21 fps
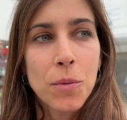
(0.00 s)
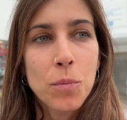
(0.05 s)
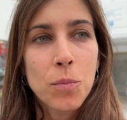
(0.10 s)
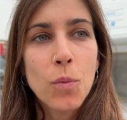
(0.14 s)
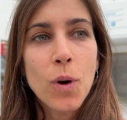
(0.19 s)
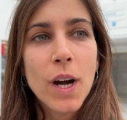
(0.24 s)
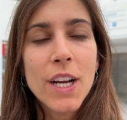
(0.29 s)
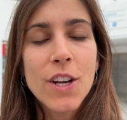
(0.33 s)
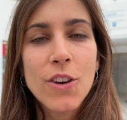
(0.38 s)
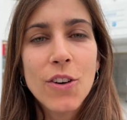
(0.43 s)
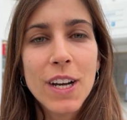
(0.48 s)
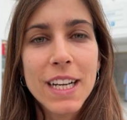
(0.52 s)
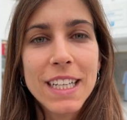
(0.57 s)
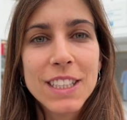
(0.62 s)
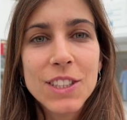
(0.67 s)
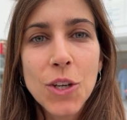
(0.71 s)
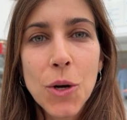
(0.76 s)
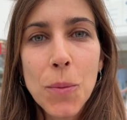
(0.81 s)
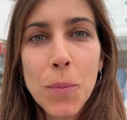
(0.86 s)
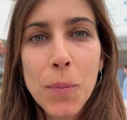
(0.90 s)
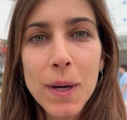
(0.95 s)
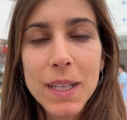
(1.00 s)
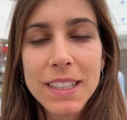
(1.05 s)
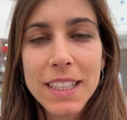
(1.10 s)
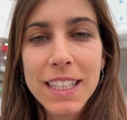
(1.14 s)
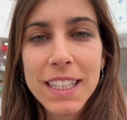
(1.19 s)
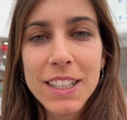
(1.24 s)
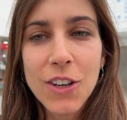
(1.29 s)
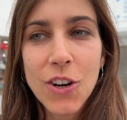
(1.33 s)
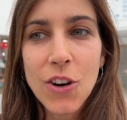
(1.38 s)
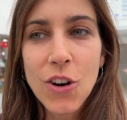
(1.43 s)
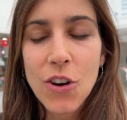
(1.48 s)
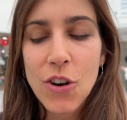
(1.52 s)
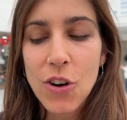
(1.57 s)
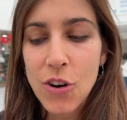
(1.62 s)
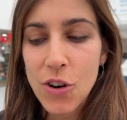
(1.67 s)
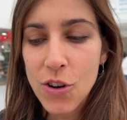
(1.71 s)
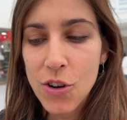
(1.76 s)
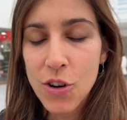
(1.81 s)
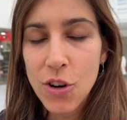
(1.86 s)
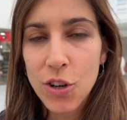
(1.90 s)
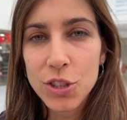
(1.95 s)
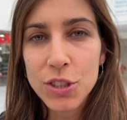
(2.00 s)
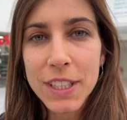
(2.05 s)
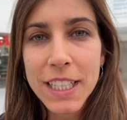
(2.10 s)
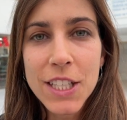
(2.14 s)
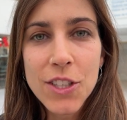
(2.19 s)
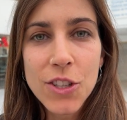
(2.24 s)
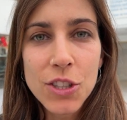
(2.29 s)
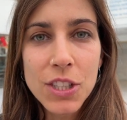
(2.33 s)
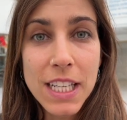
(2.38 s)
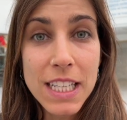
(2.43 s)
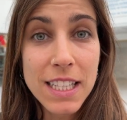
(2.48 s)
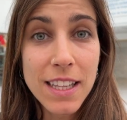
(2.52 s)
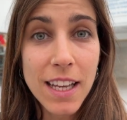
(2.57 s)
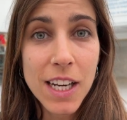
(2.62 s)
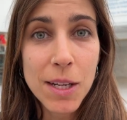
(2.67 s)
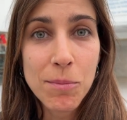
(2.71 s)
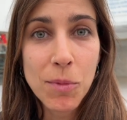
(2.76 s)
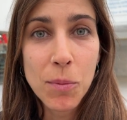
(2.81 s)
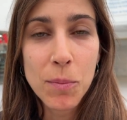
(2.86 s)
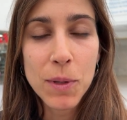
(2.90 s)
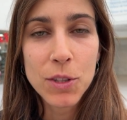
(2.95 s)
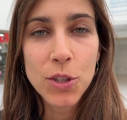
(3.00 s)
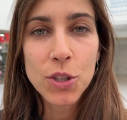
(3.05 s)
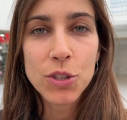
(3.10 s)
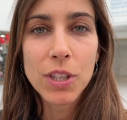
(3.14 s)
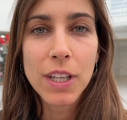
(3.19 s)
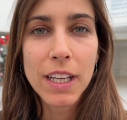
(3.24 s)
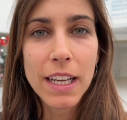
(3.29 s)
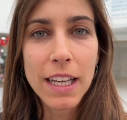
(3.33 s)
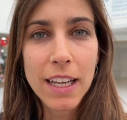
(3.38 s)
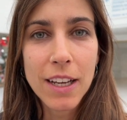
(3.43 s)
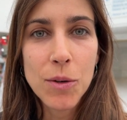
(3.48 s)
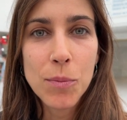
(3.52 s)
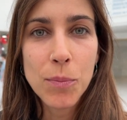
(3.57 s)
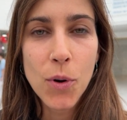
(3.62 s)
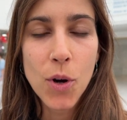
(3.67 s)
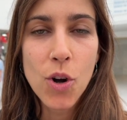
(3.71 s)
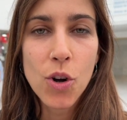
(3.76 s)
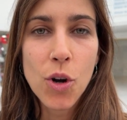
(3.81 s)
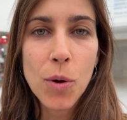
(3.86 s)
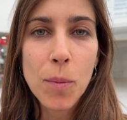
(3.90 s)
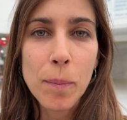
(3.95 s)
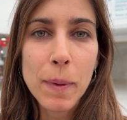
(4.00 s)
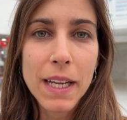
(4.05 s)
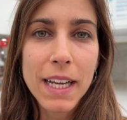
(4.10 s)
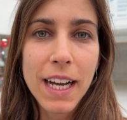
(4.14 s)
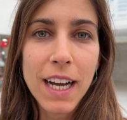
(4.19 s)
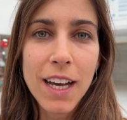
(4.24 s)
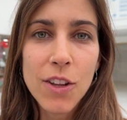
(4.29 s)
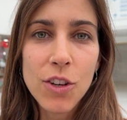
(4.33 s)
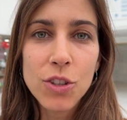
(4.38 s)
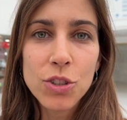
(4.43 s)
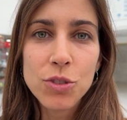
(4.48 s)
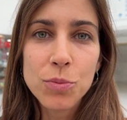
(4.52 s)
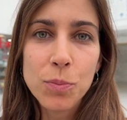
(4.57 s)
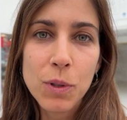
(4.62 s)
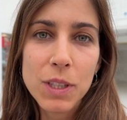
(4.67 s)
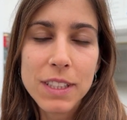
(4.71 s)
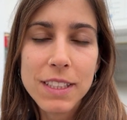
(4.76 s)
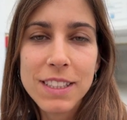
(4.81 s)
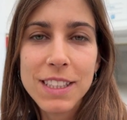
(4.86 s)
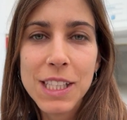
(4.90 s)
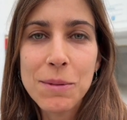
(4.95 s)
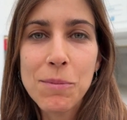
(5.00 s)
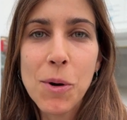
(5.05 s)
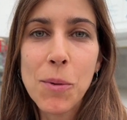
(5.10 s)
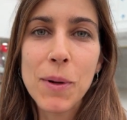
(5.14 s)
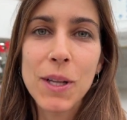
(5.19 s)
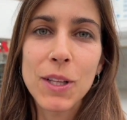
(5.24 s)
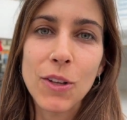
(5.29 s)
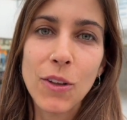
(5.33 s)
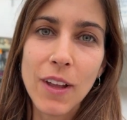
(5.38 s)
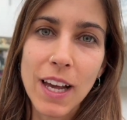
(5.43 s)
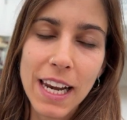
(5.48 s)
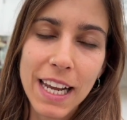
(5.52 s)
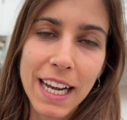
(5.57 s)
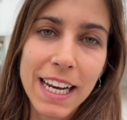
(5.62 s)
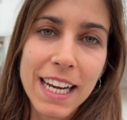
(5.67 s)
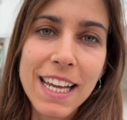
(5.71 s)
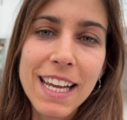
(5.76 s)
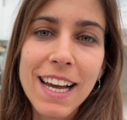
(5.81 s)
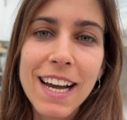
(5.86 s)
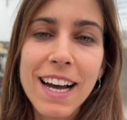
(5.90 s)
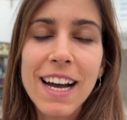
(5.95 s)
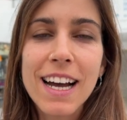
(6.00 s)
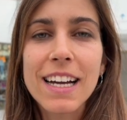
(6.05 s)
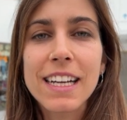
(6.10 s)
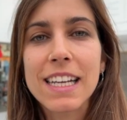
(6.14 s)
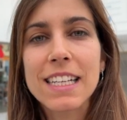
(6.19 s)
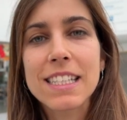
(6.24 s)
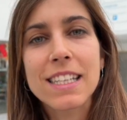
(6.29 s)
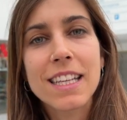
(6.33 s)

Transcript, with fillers: bueno es compartir con los niños que están en momentos eh, un poco complicados, pues este momento de alegría,